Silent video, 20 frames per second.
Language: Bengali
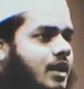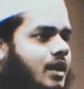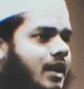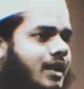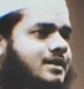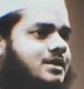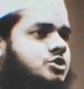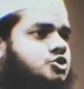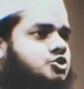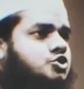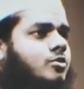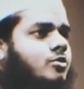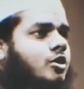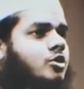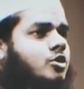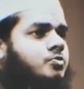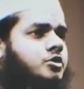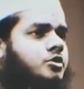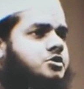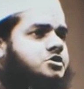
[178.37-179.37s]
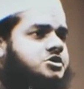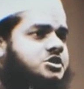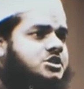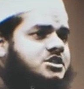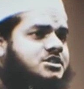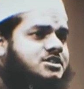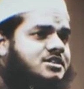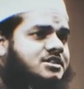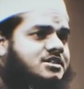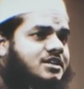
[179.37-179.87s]
একটা যুবক পঞ্চাশ
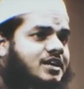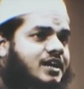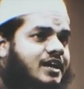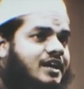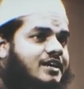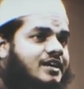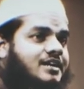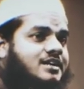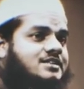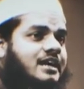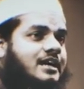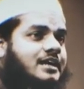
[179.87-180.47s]
হাজার টাকার একটা চাকরি